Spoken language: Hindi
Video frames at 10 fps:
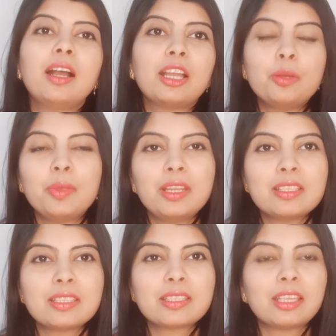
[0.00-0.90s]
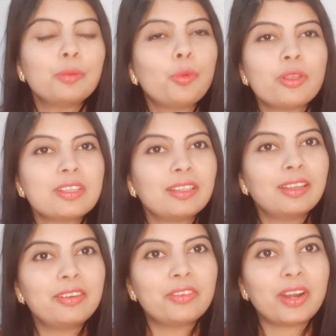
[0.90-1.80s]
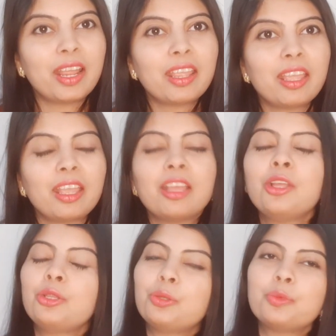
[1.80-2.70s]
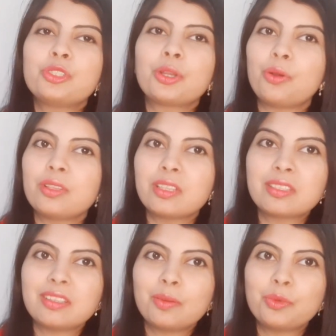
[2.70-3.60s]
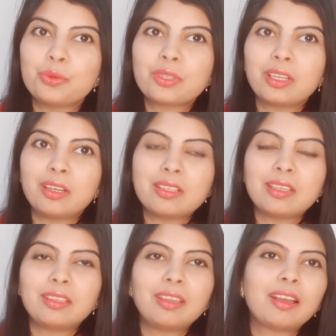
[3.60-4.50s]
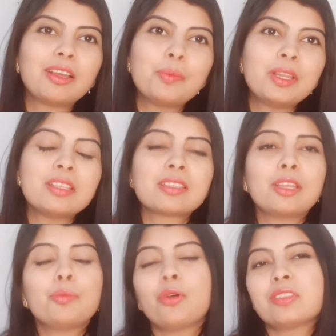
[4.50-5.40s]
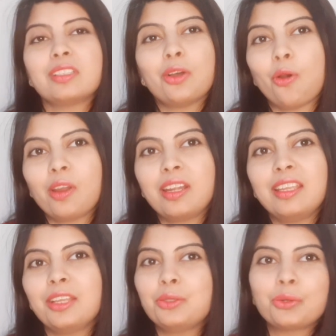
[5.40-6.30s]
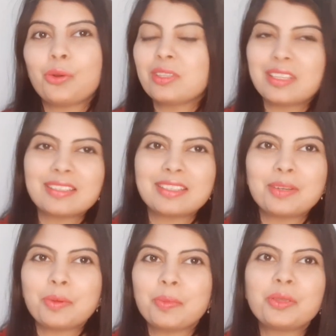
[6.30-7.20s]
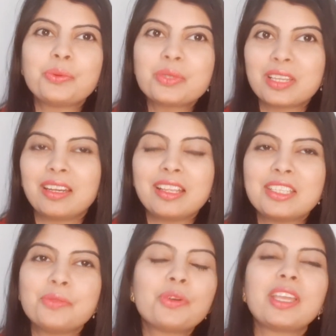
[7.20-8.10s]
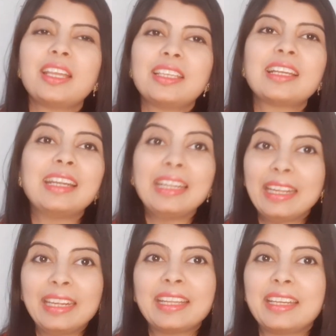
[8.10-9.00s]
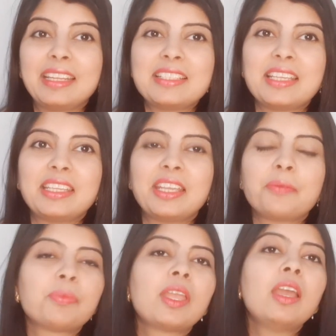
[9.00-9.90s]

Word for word: अगर मेरी स्किन बहुत ज़्यादा ड्राई है तो मुझे कौन सा सीरम यूज़ करना चाहिए अगर मेरी स्किन बहुत ज़्यादा ऑयली है तो कौन सा सीरम हमें यूज़ करना चाहिए वो क्या क्या कंटेन करना चाहिए